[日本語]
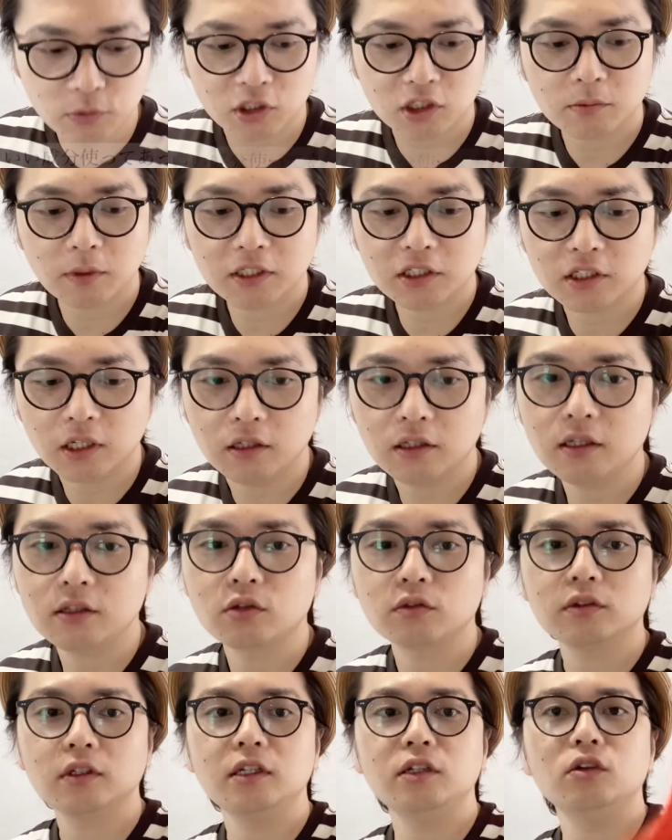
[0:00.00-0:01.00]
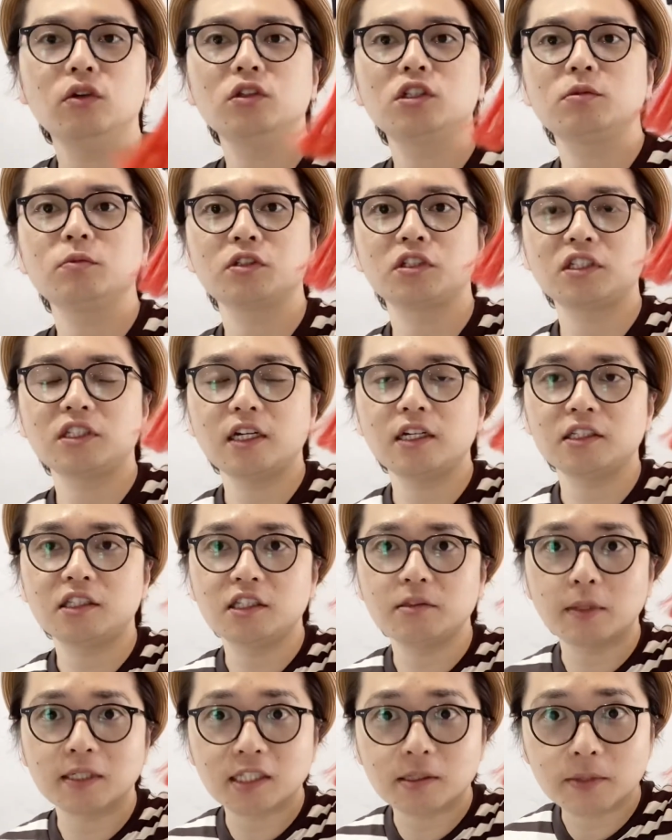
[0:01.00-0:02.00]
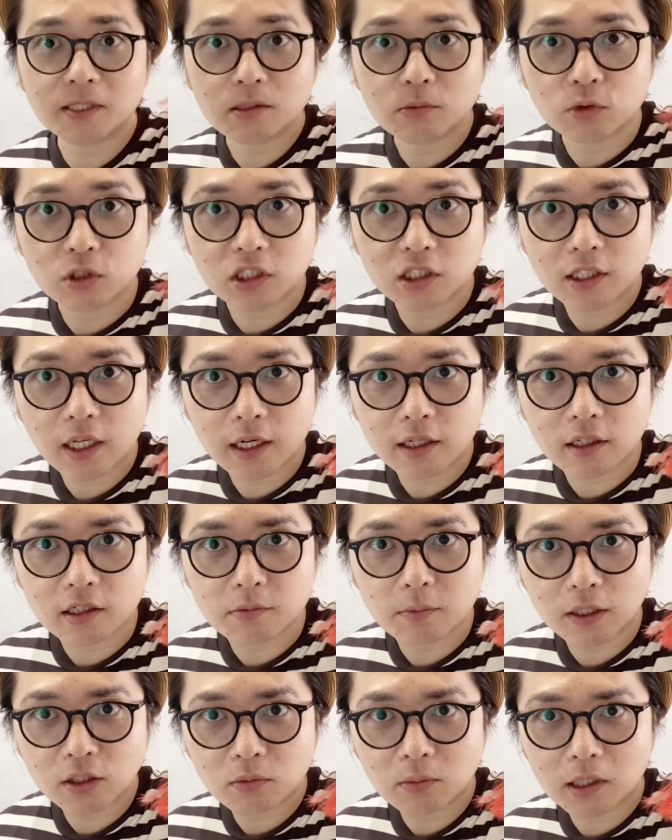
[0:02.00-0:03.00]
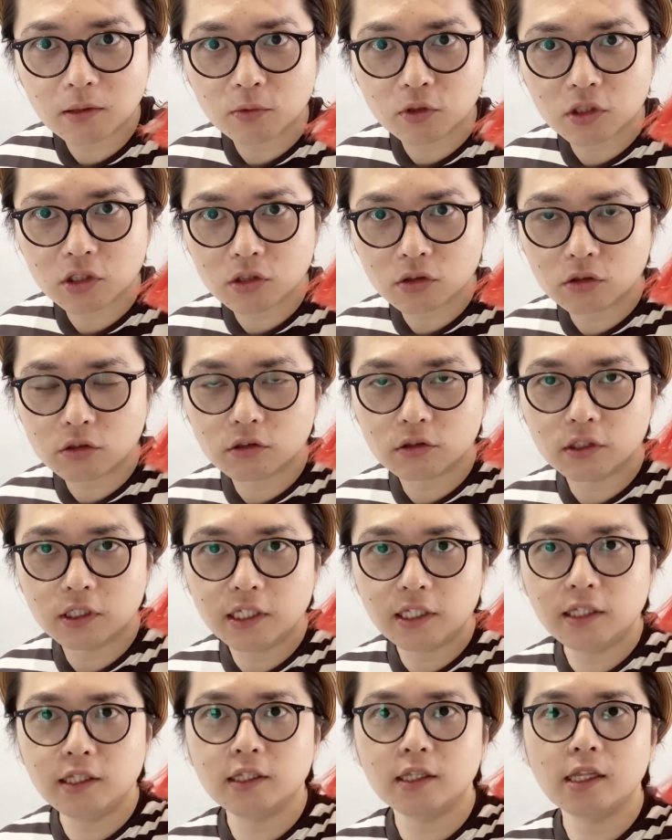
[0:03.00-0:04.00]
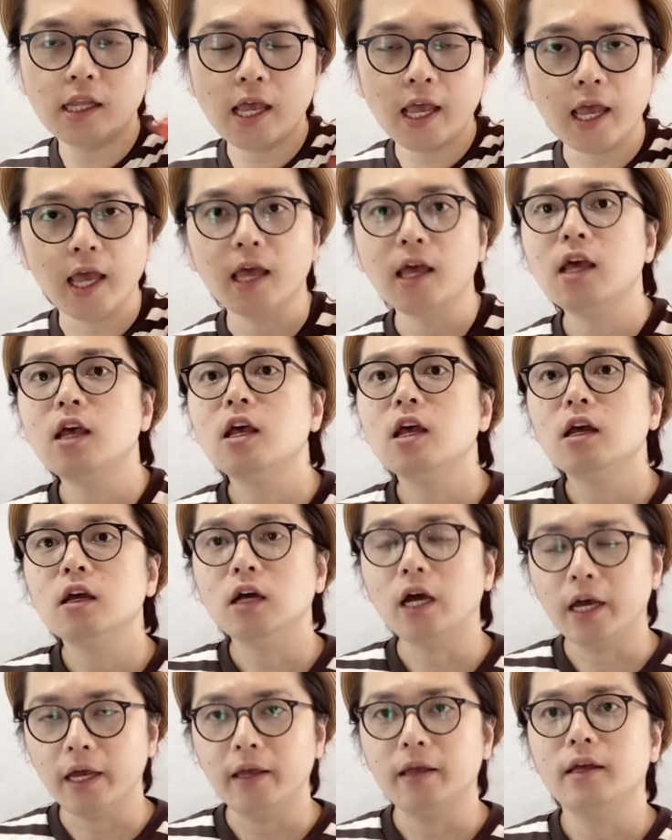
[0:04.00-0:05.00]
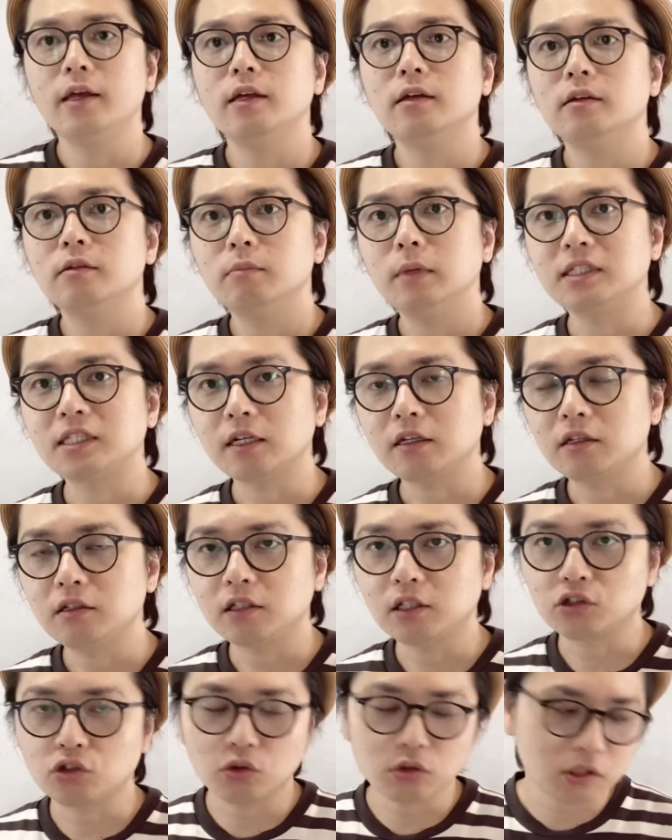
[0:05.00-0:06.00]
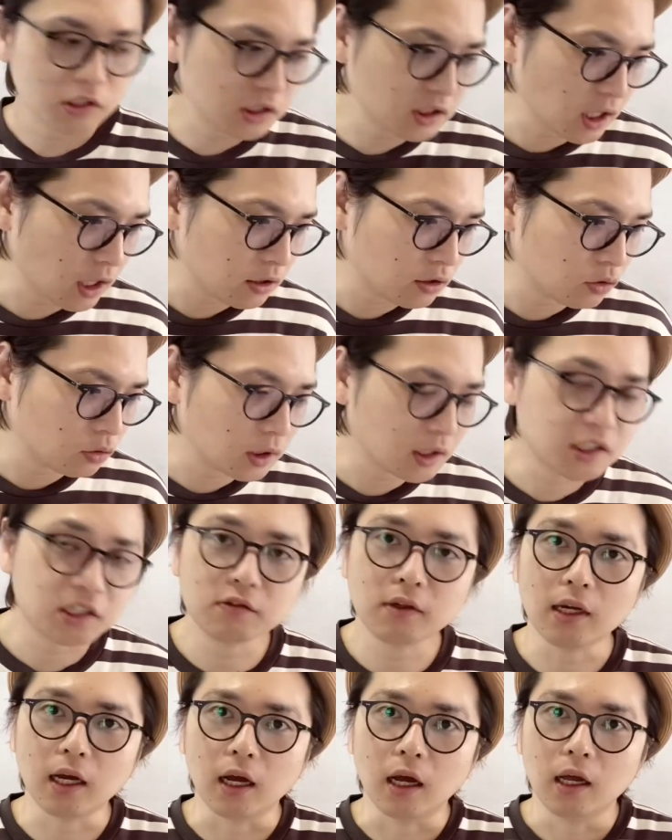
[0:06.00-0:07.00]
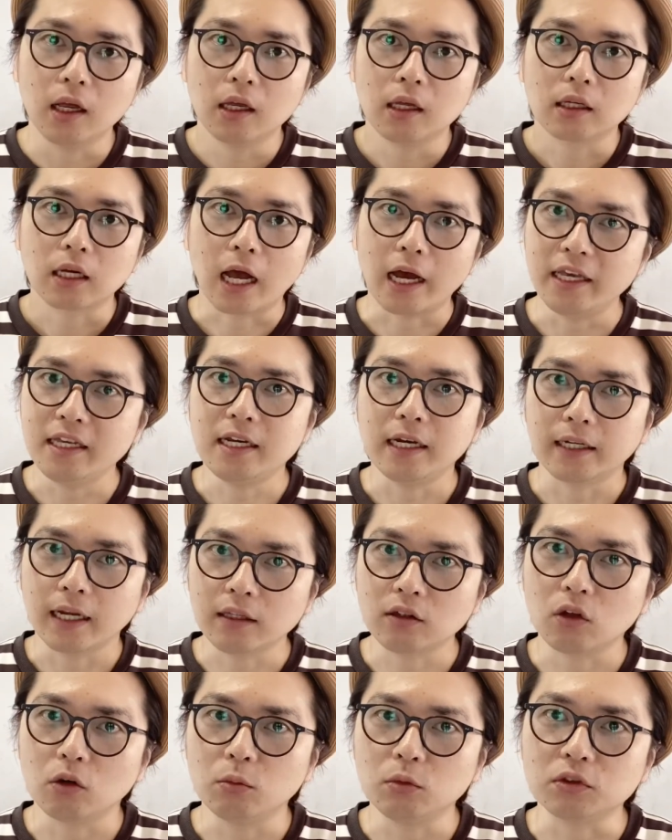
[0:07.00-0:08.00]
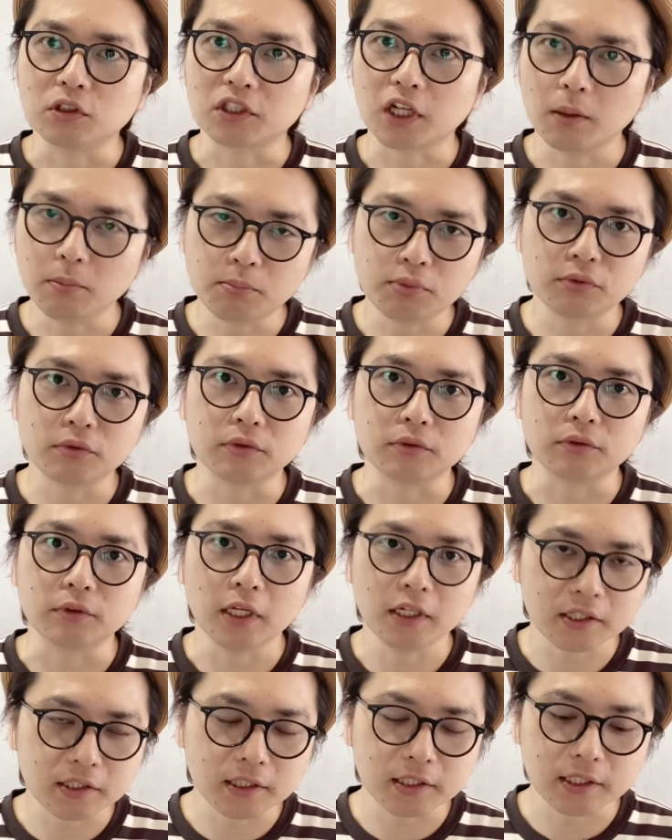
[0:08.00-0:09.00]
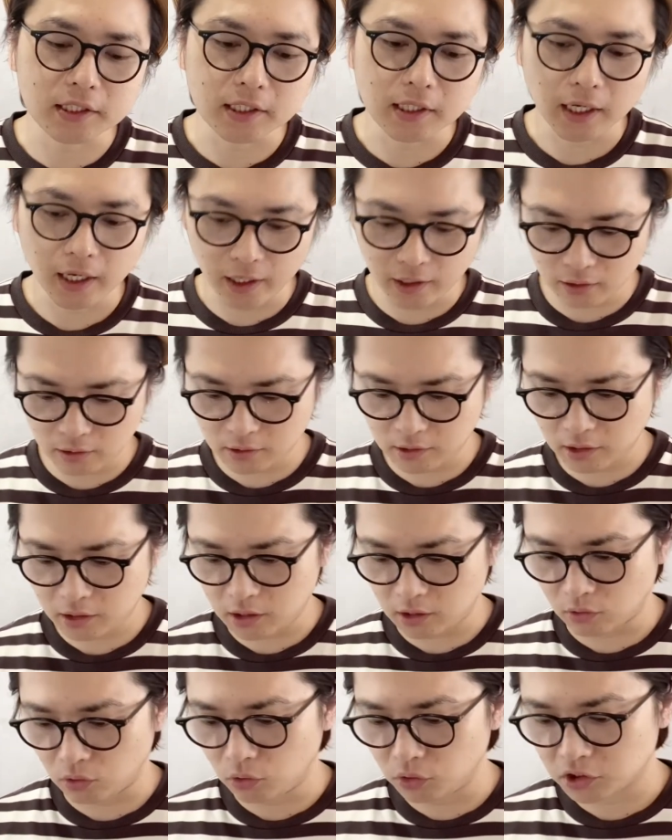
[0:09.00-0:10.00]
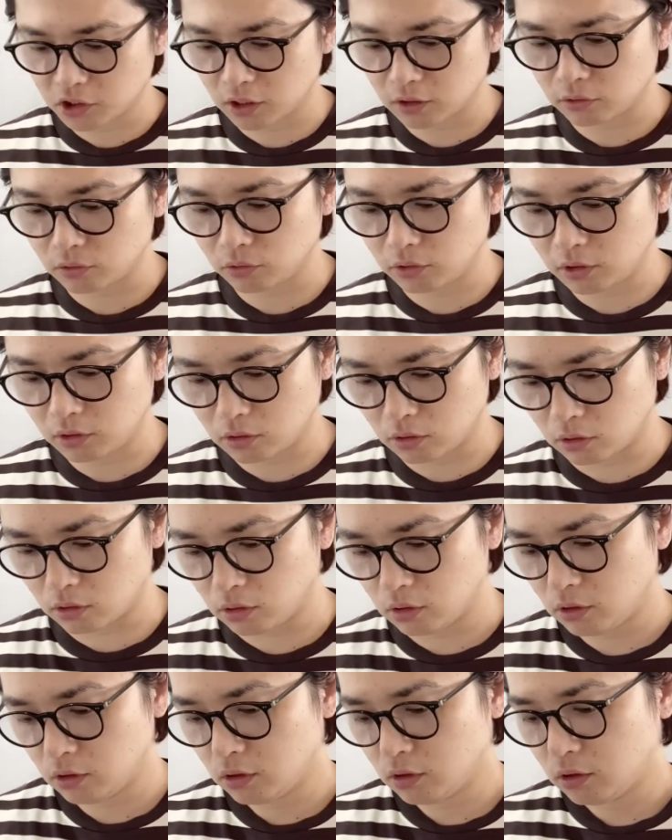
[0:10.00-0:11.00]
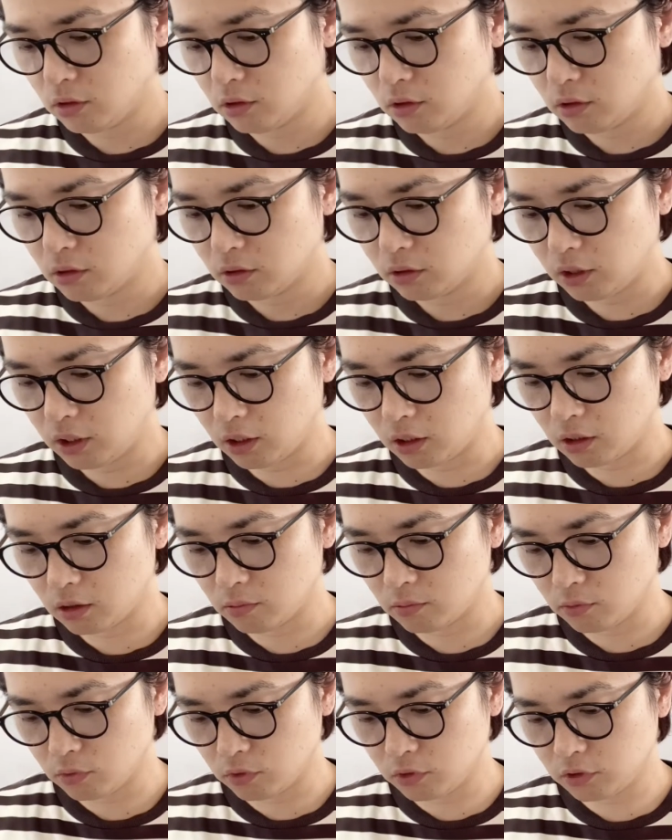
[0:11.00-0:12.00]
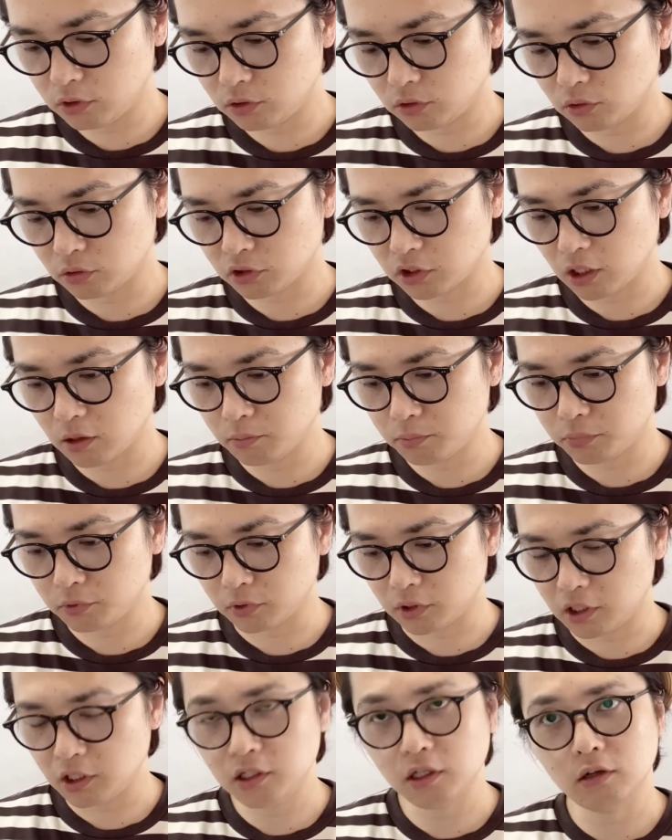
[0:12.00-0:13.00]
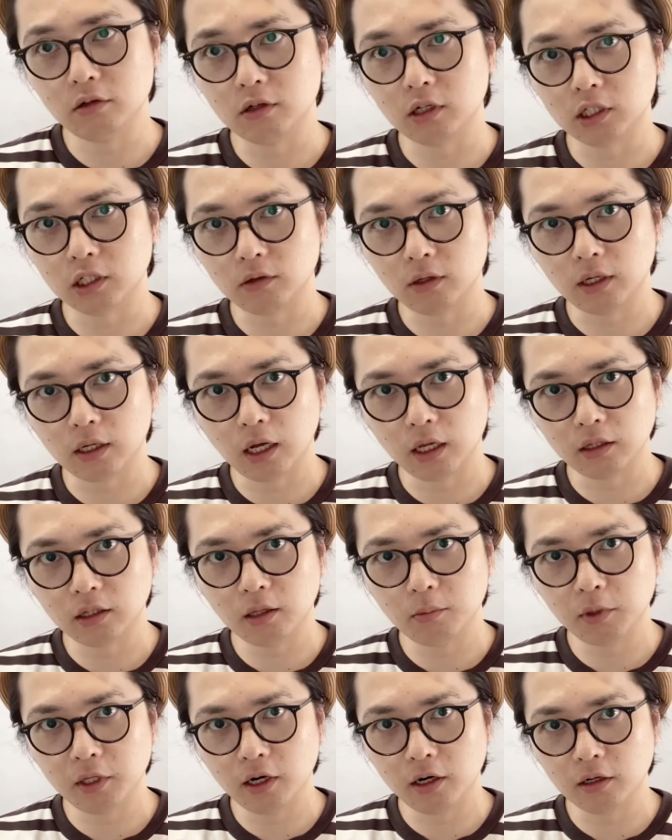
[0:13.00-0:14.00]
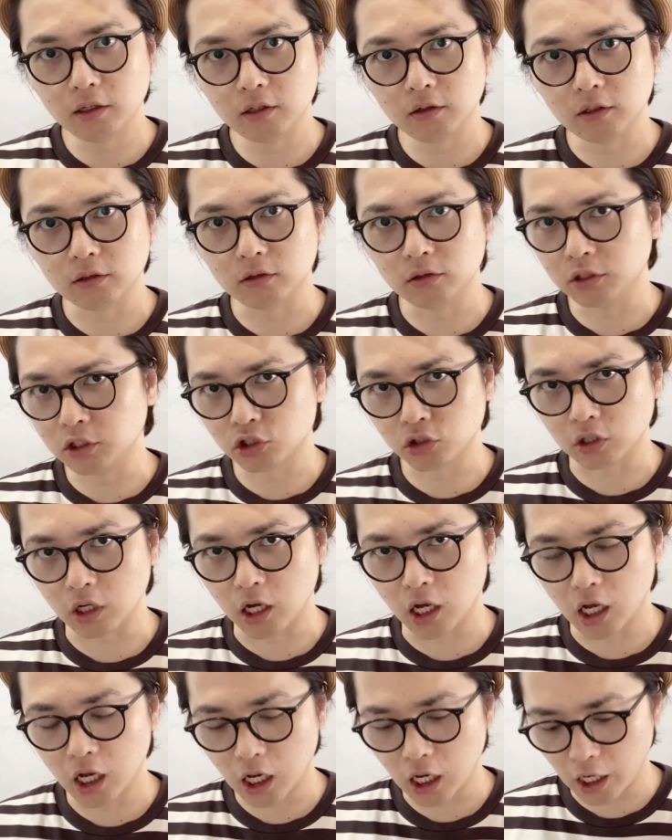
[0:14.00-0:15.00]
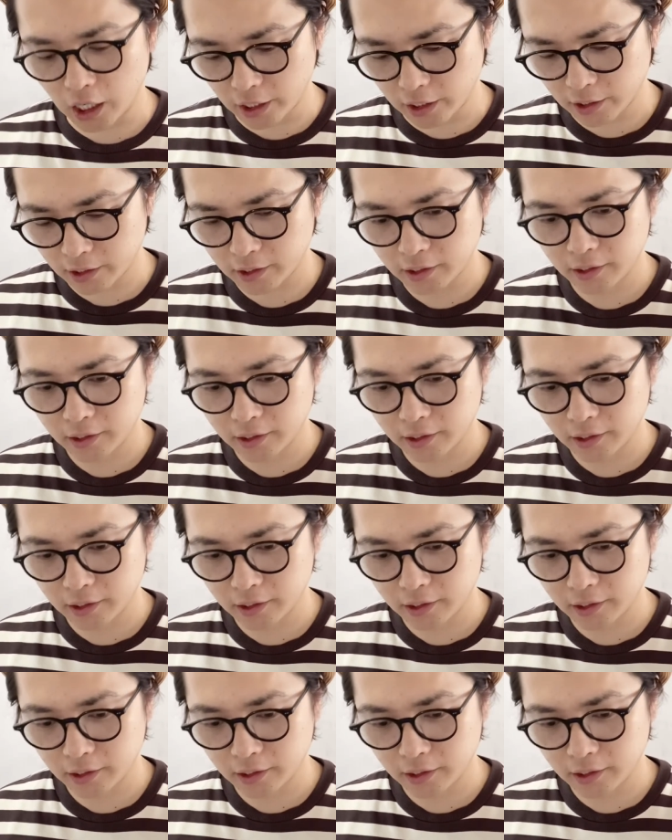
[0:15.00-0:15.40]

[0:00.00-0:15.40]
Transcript: しましたでそんな色落ちもしないしバサバサもしないですまとまりもすごくいいんではいまあ、さっき言った蒸気した人たちは買いかなと思うシャンプーですはいぜひオーシャントリコねモイストシャンプー気になる方は買ってみられてはどうでしょうかはい